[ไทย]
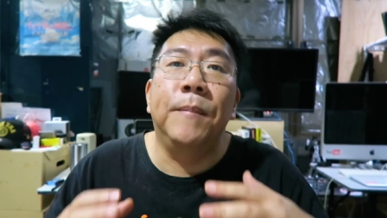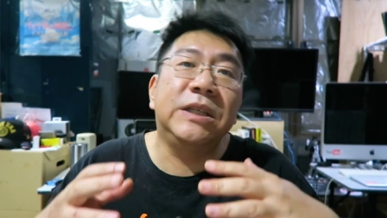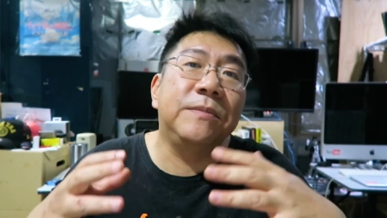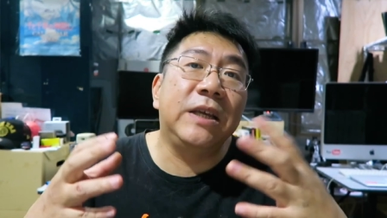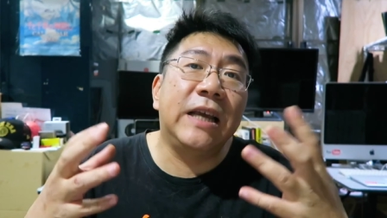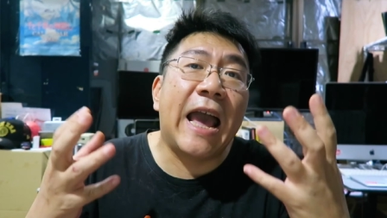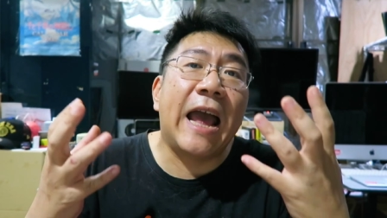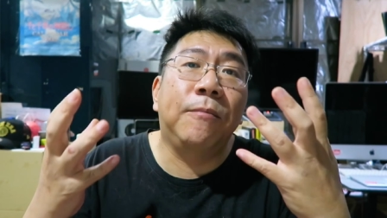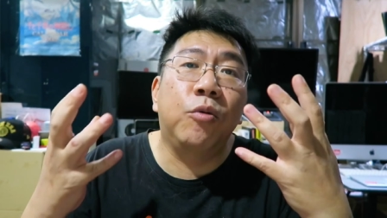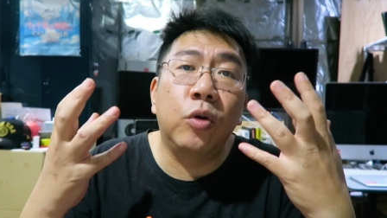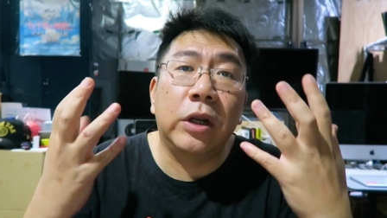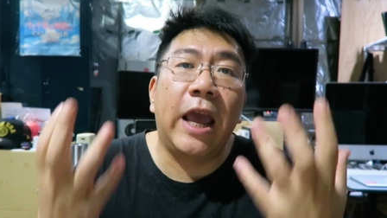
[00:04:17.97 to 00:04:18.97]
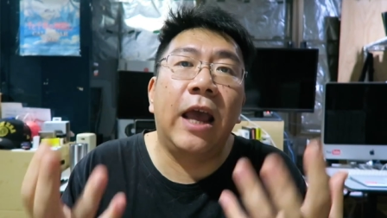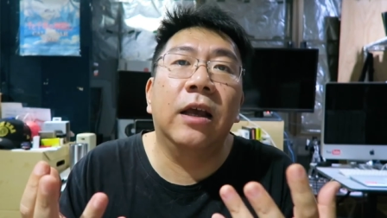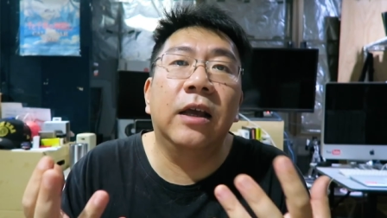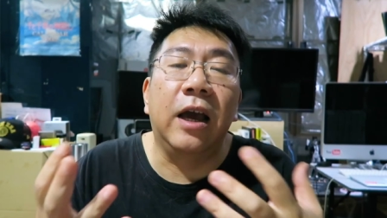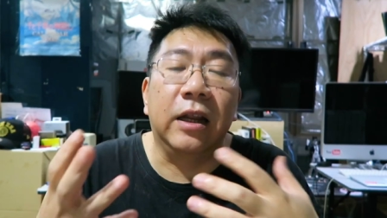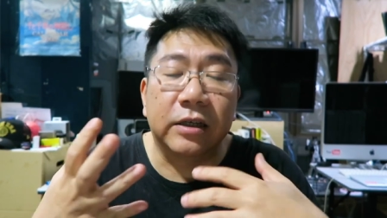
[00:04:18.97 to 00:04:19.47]
มันจะมีงานพวกเนี้ย
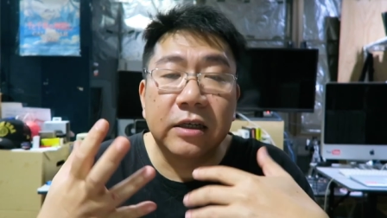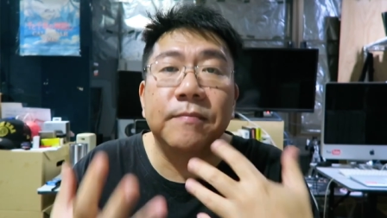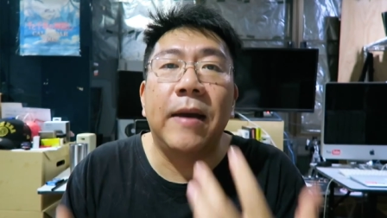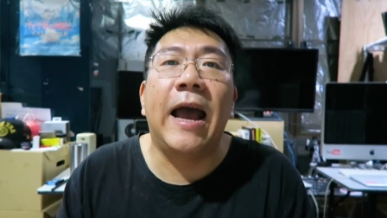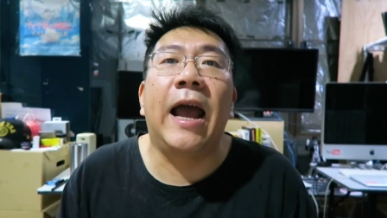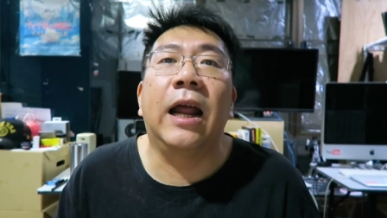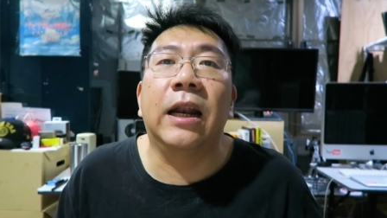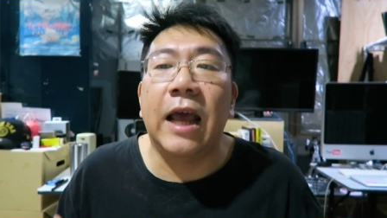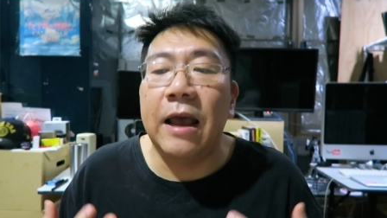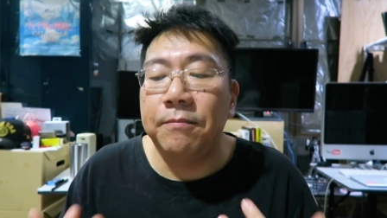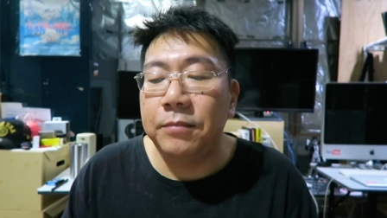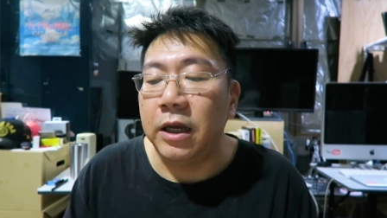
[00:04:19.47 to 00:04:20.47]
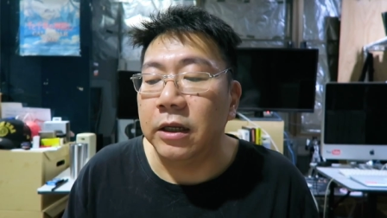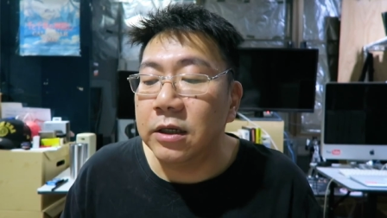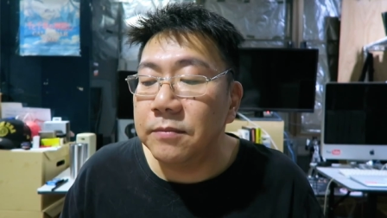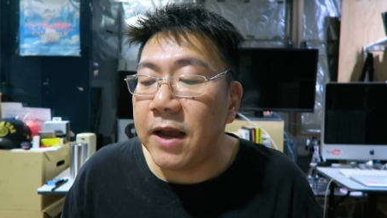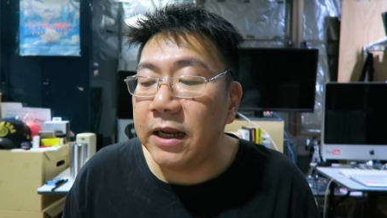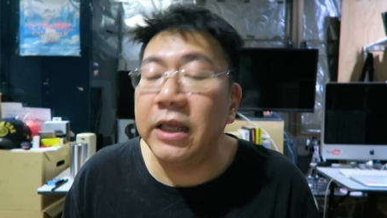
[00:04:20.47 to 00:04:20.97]
เกิดขึ้นมานะครับเกิด
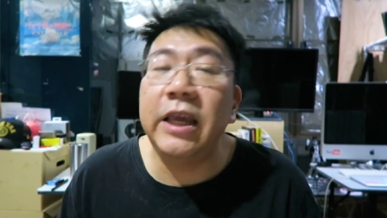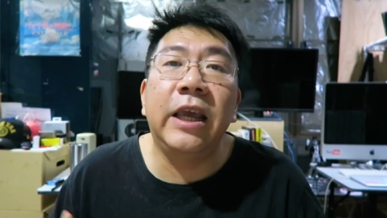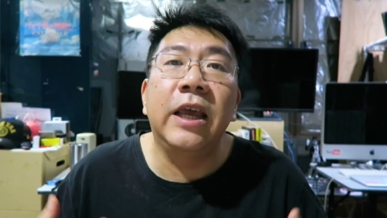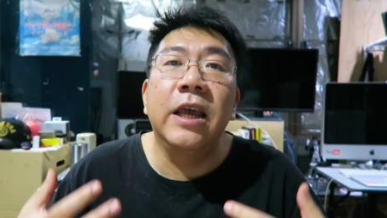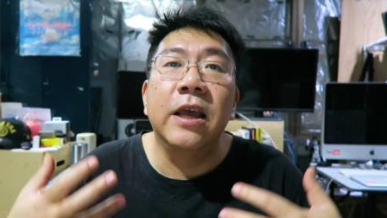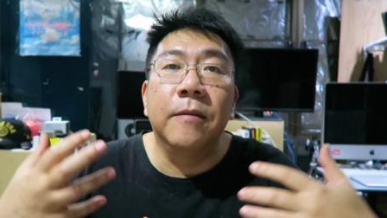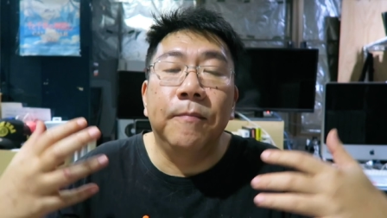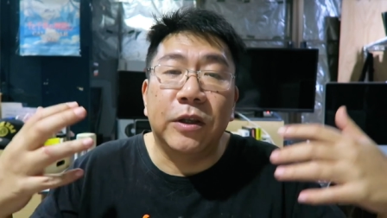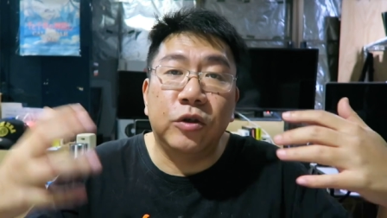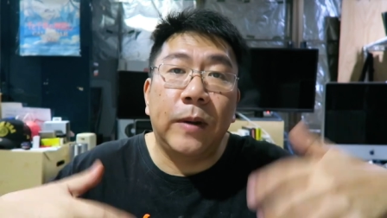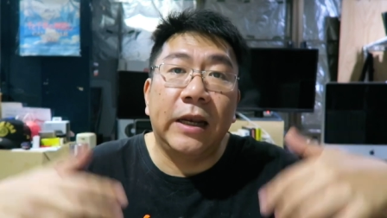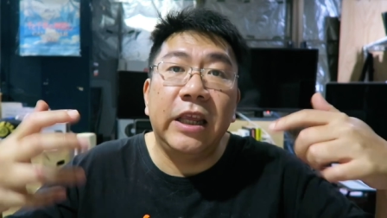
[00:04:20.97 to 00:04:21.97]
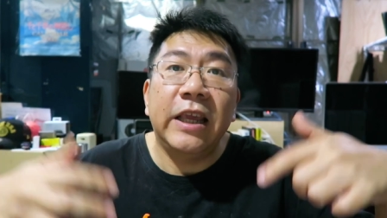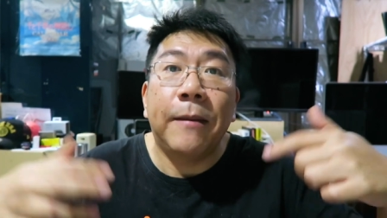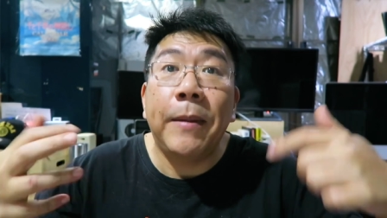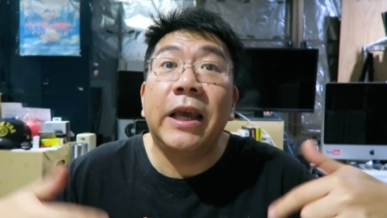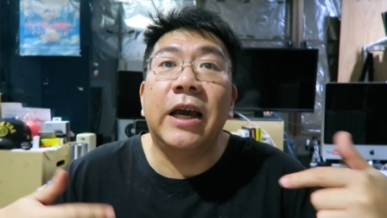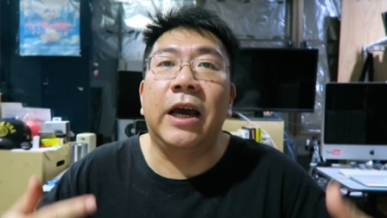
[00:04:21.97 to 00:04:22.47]
ขึ้นมาที่ปัจจุบันนี้
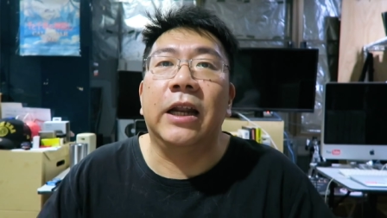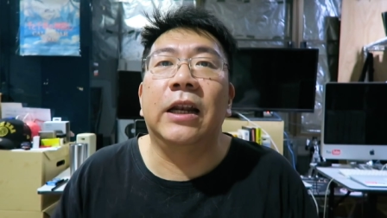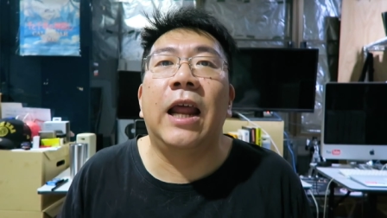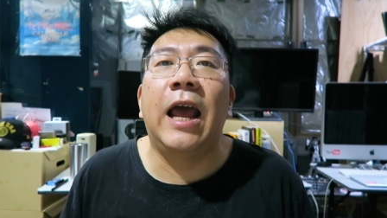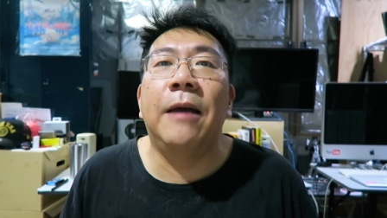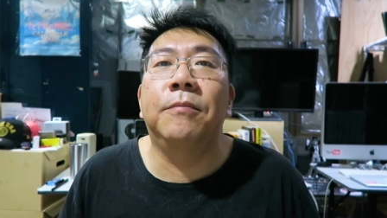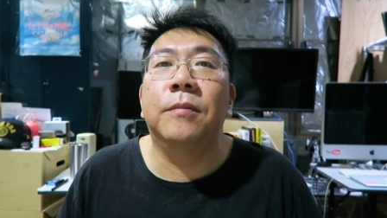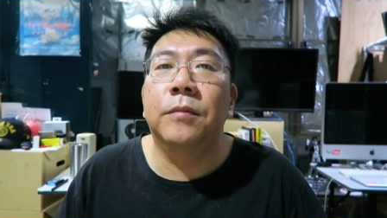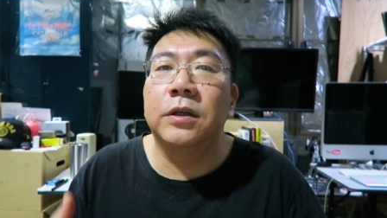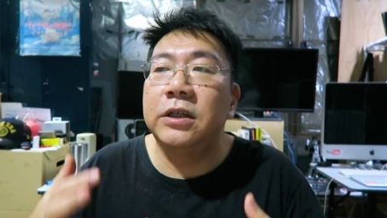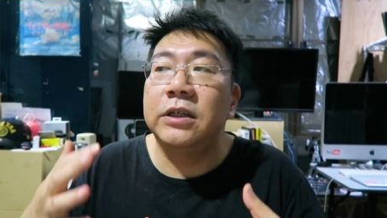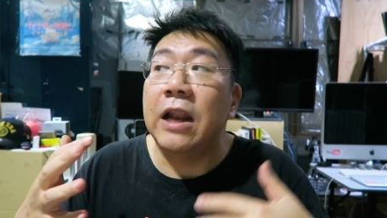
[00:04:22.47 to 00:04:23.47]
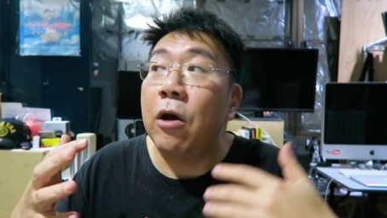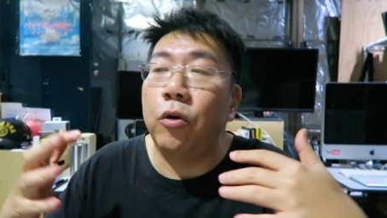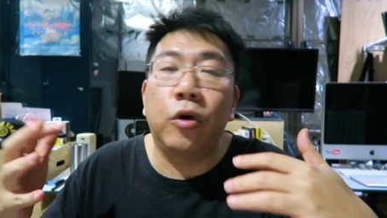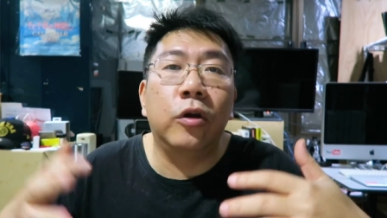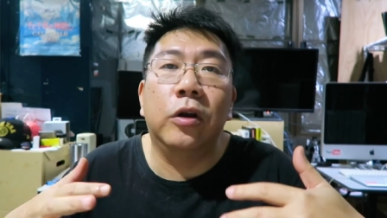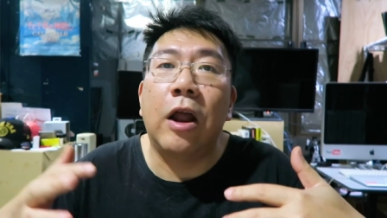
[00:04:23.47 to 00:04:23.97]
ยังไม่เกิดนะครับคือ
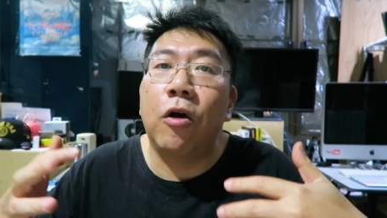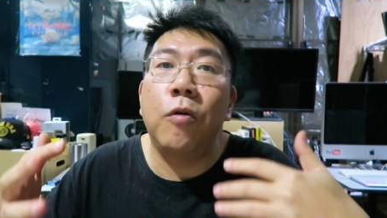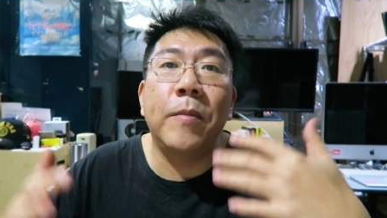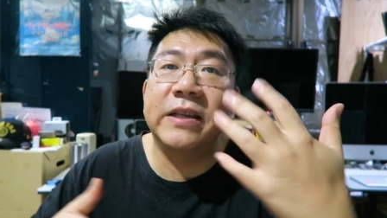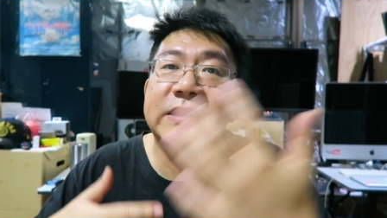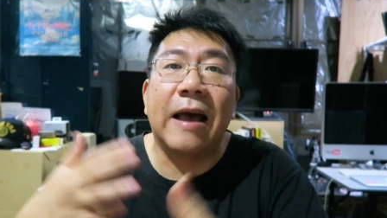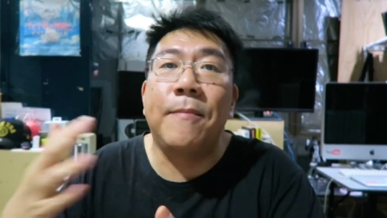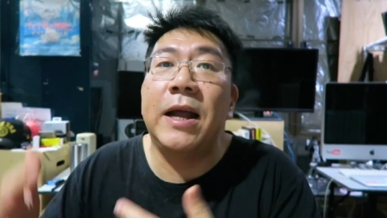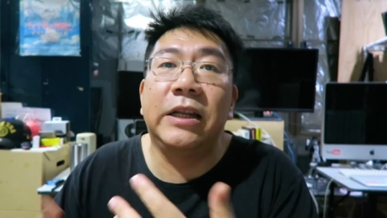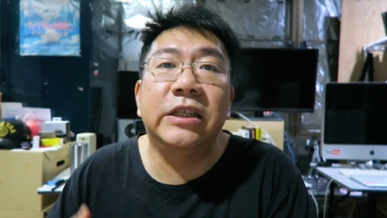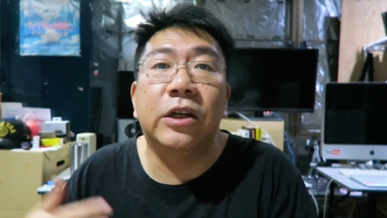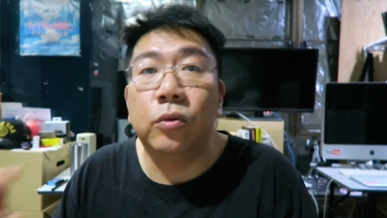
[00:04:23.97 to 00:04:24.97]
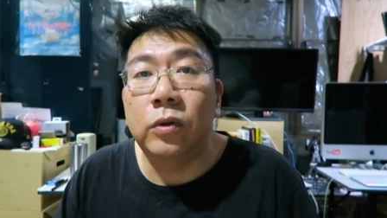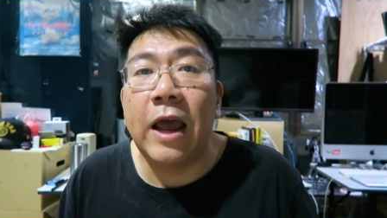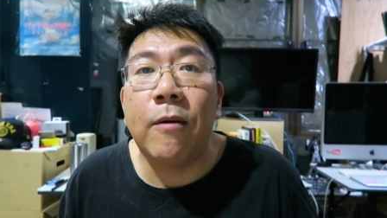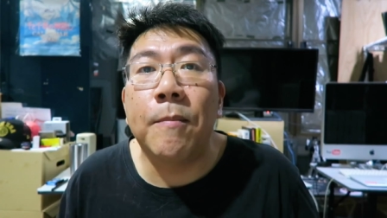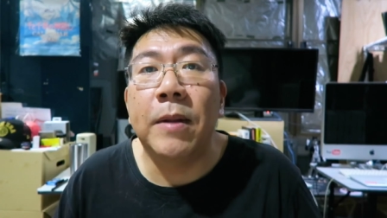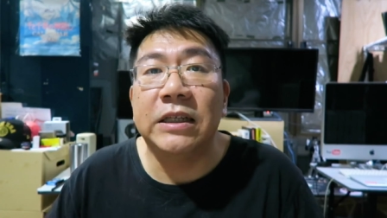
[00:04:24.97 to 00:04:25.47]
เราก็ไม่สามารถที่จะรู้
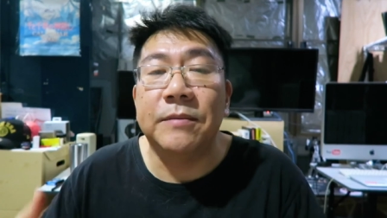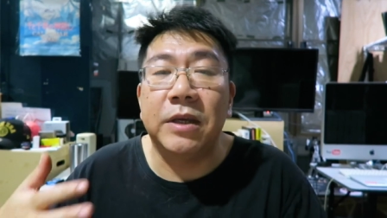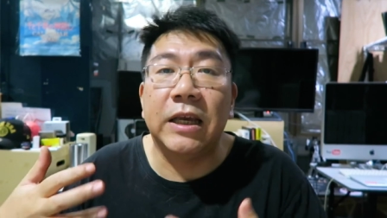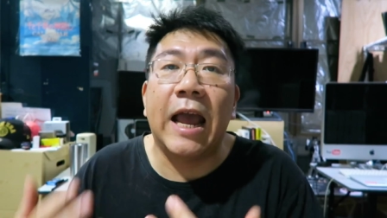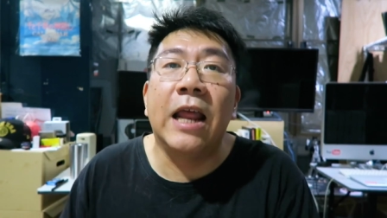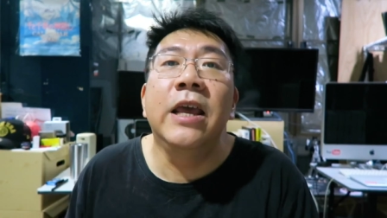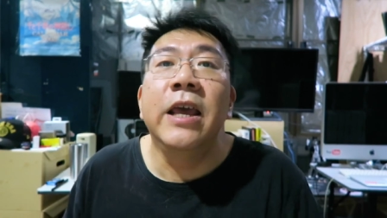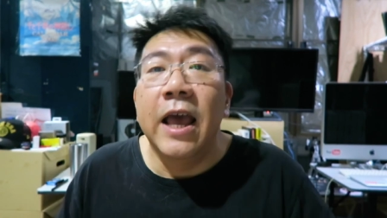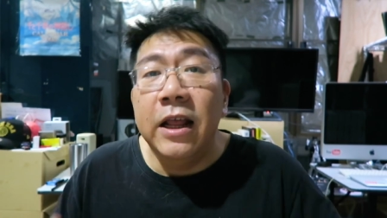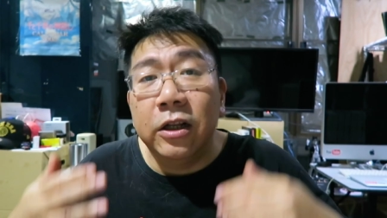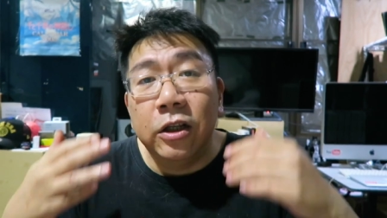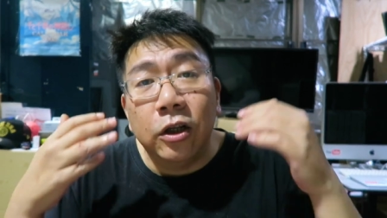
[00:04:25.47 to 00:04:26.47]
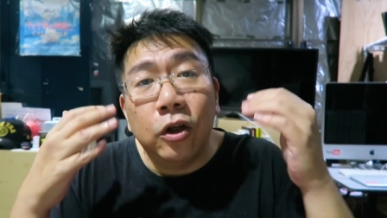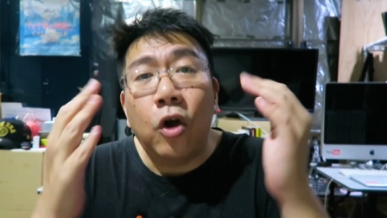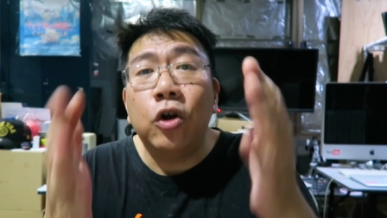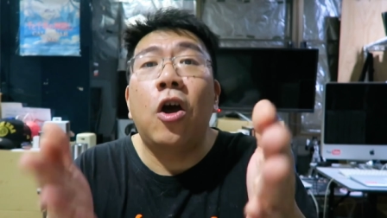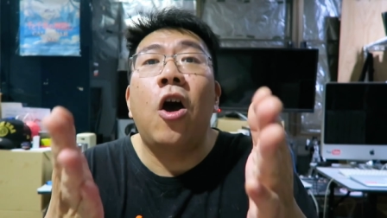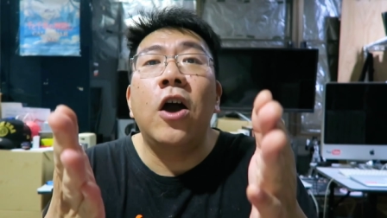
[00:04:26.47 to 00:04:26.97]
ได้ว่ามันจะมีงาน
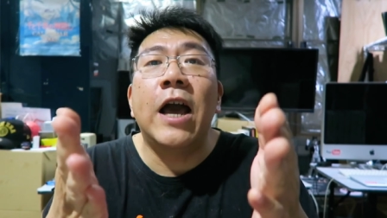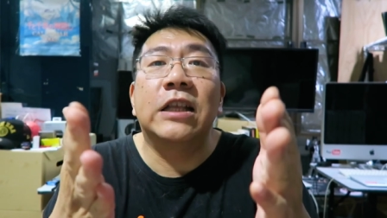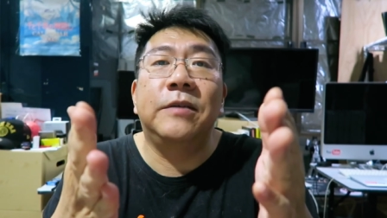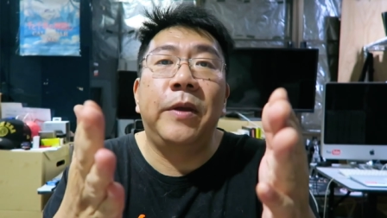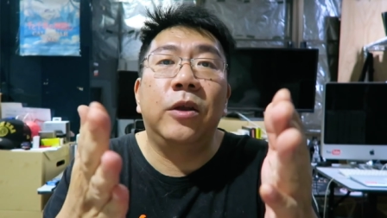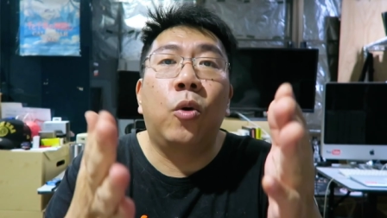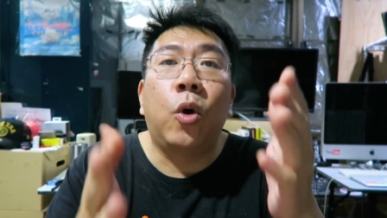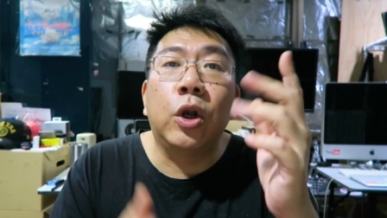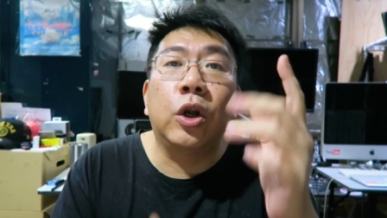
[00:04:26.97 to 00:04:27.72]
น้องๆอาจจะเป็น